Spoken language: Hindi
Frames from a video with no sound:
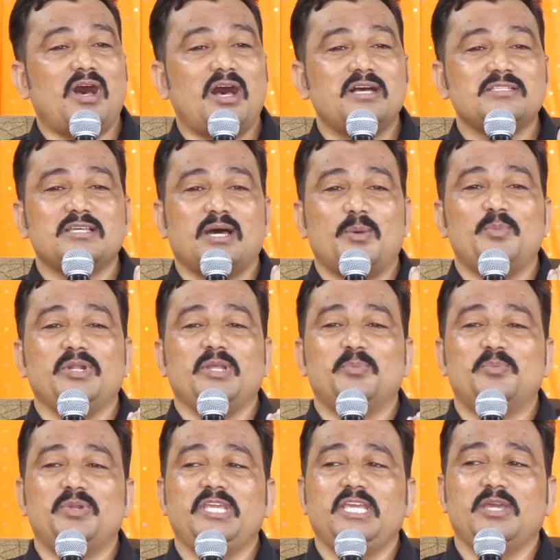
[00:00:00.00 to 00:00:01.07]
आज अपने
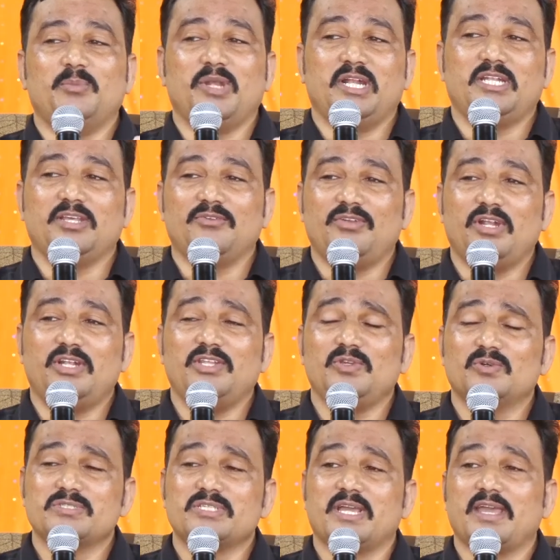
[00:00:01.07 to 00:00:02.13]
प्रिय बेटे
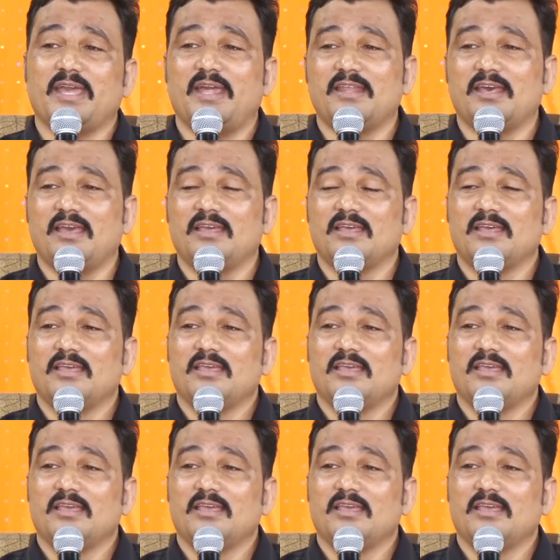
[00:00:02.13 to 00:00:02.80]
बेटियों से कह रहा है